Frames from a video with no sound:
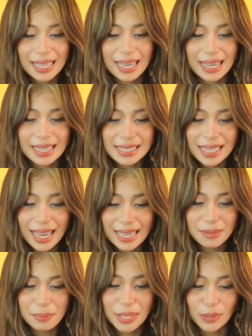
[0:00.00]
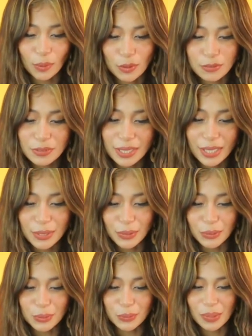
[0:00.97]
Ayan, may coffee kayo
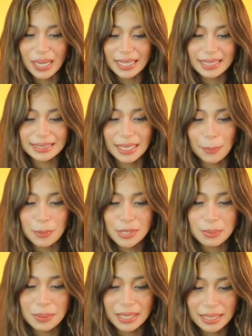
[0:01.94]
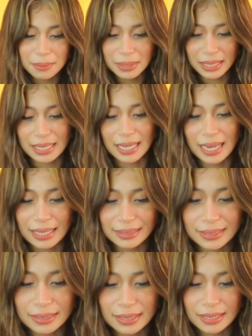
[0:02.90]
kunwari tapos biglang
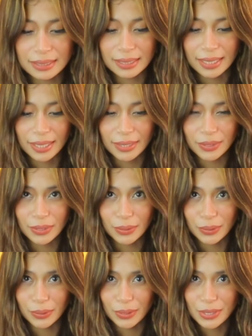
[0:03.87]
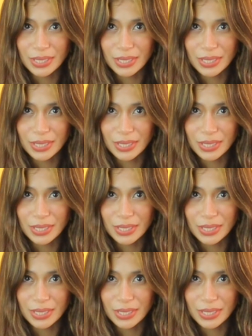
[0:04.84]
magkakatitigan kayo